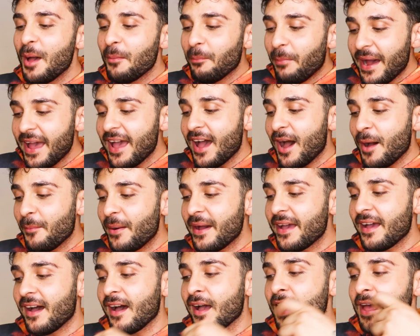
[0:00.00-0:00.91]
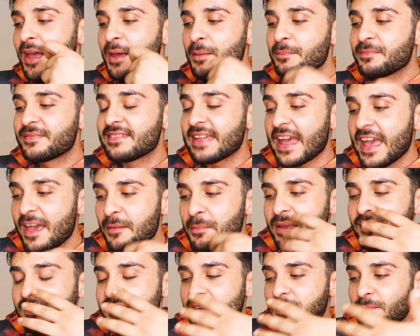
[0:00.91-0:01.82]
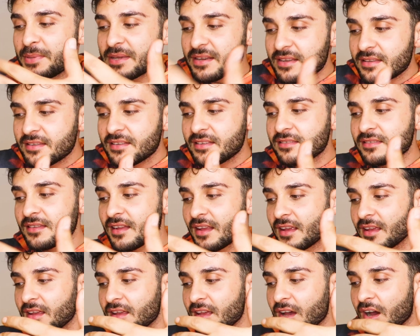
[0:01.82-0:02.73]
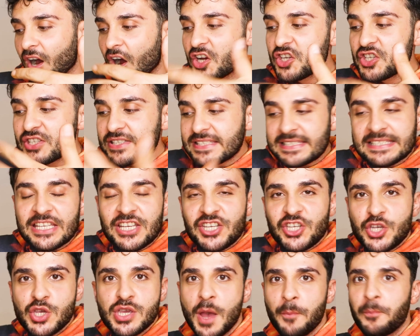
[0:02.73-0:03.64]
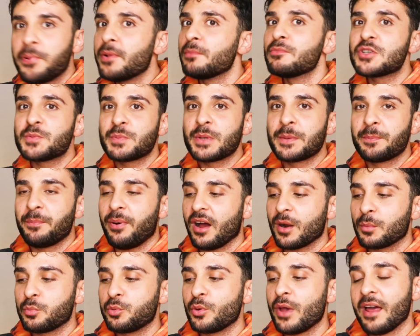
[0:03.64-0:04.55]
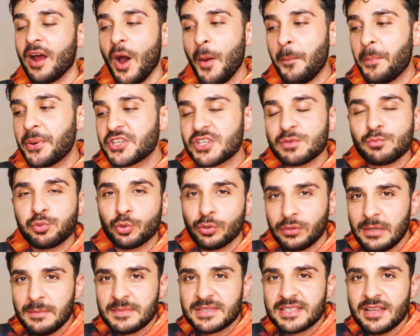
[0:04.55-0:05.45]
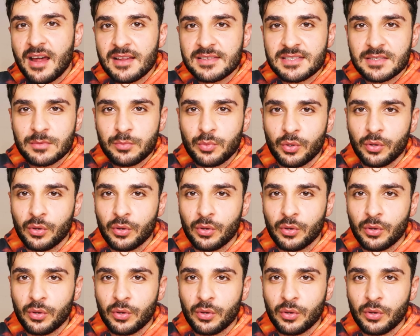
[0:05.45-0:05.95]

Baya baya sevmediği birinin acısı için yapılmış bir park bu yani. Apaçık bunun imzası